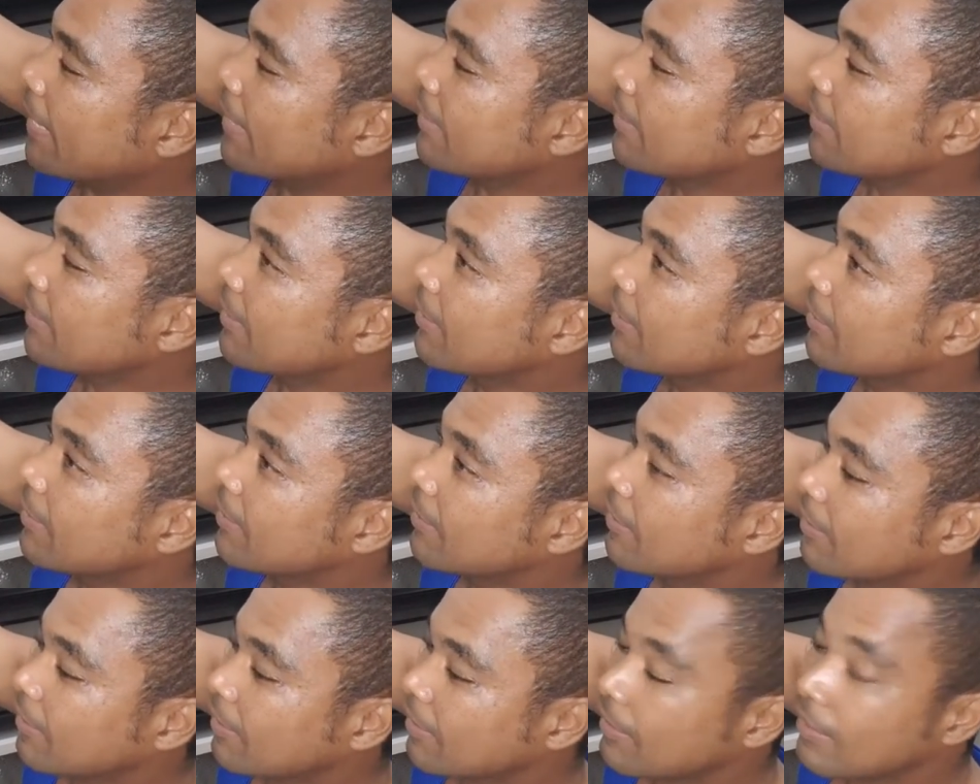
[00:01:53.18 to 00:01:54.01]
hein?
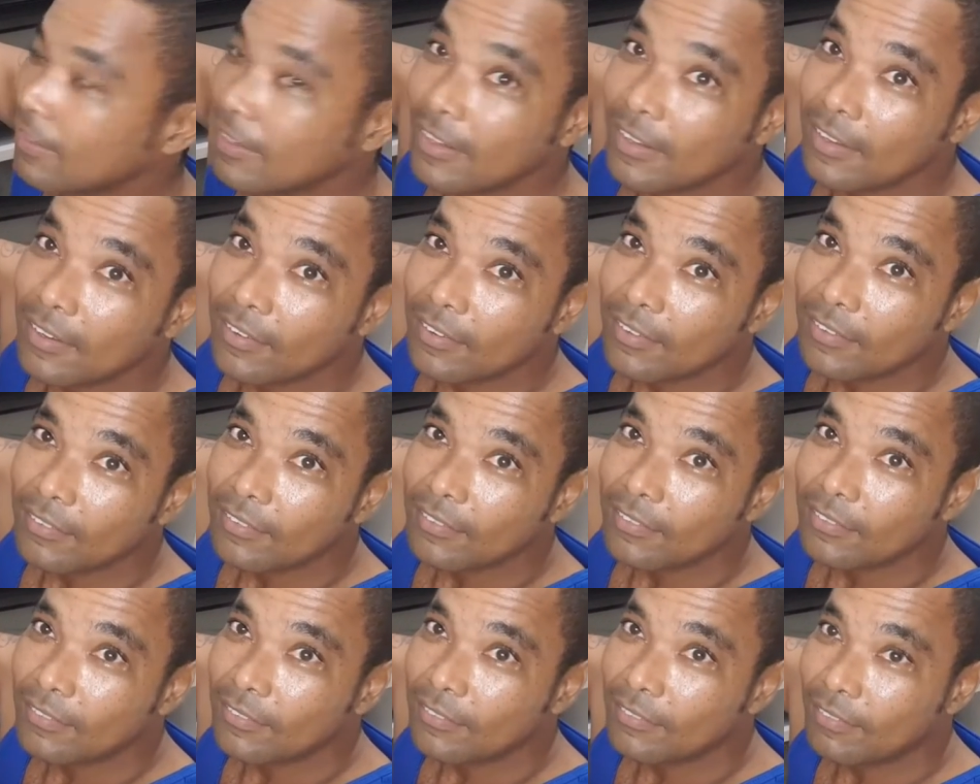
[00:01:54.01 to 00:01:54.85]

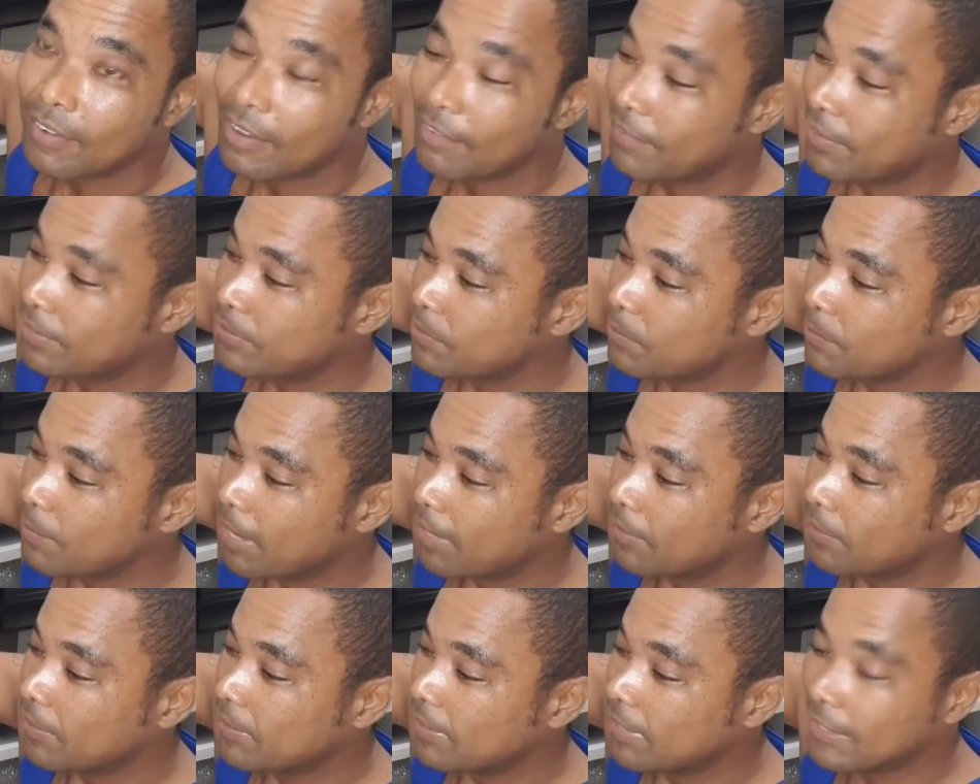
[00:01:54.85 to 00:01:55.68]
Vai fazer um
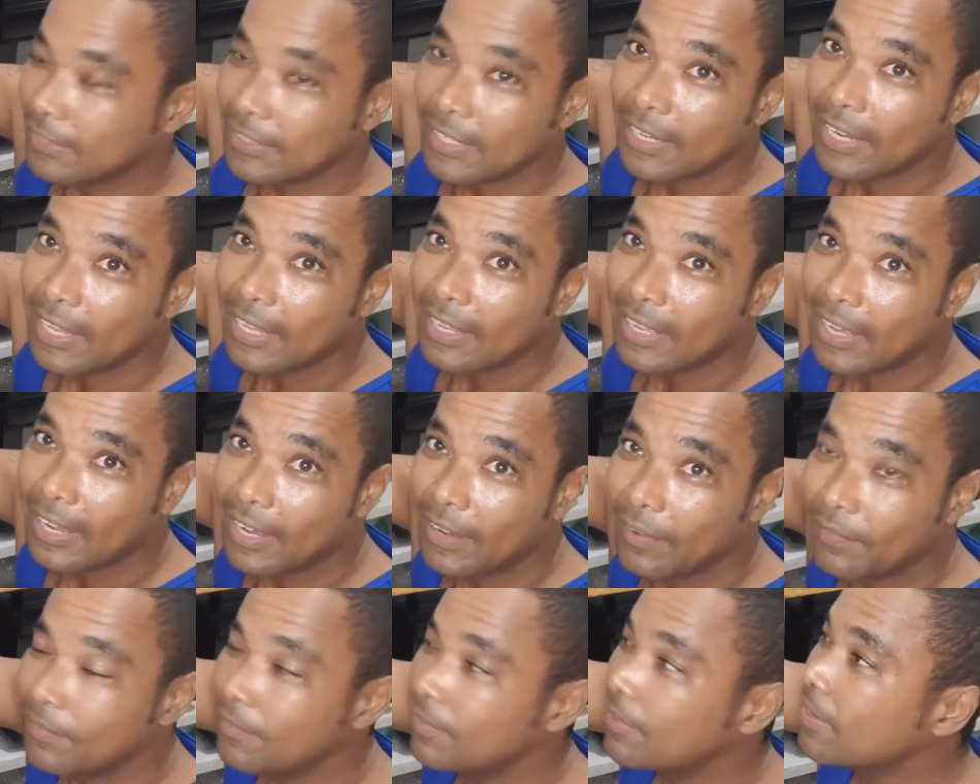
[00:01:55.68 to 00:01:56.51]
barulhinho até
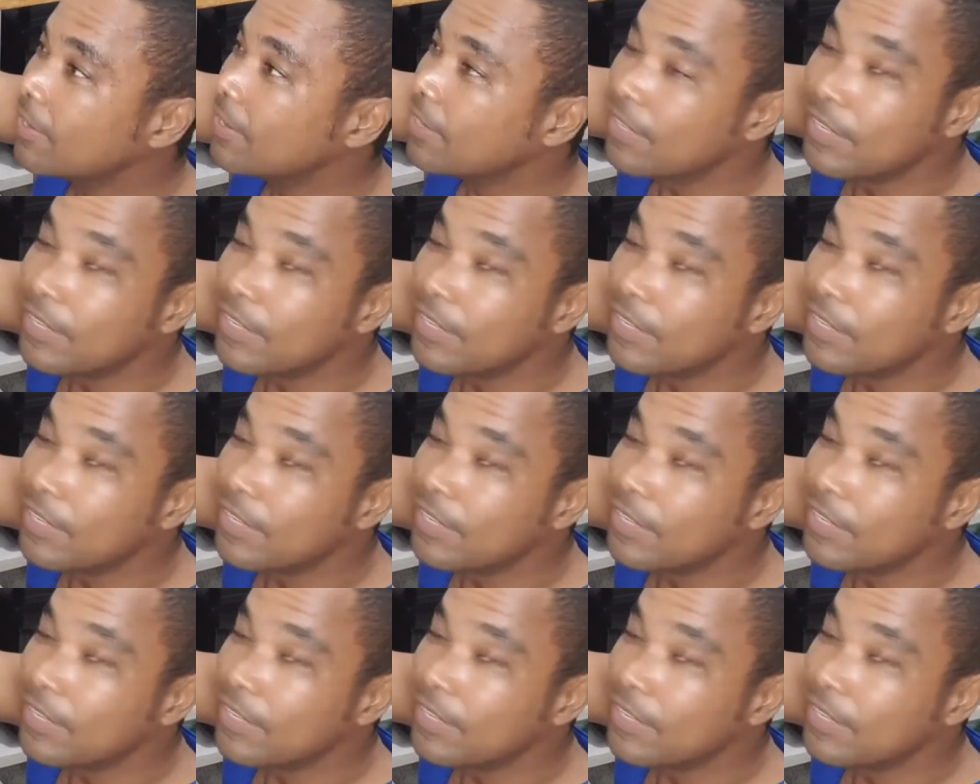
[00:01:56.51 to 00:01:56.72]
legal.